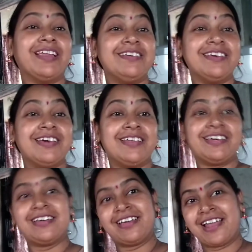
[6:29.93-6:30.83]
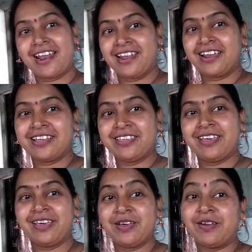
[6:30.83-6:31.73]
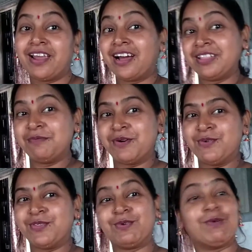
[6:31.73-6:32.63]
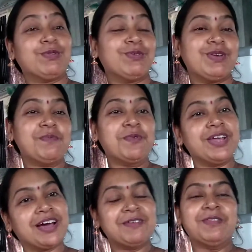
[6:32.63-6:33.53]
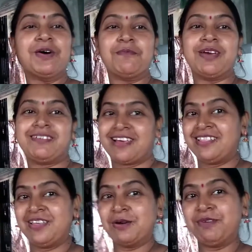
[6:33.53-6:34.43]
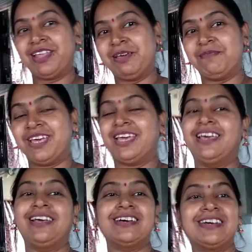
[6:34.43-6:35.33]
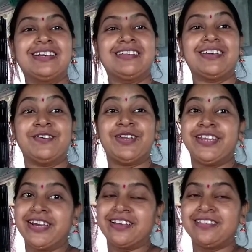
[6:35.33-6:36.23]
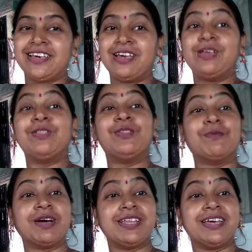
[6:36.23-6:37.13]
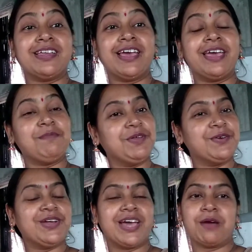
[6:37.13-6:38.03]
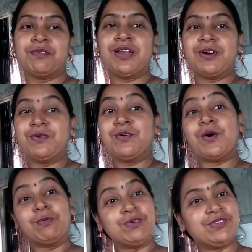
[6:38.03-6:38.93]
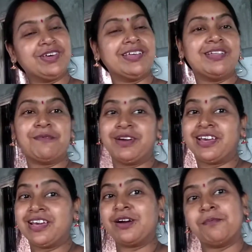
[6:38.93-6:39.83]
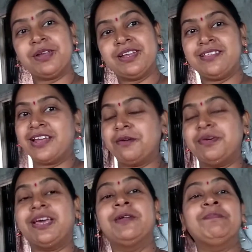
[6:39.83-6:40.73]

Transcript: নিজের রান্নার কাজে লাগাতে পারো তো কতটা মনে আনন্দ হবে আর শান্তি হবে দেখবে তাহলে ঠিক আছে তোমাদের এই ভিডিওটা কেমন লাগলো অবশ্যই কিন্তু আমাকে কমেন্টে জানাবে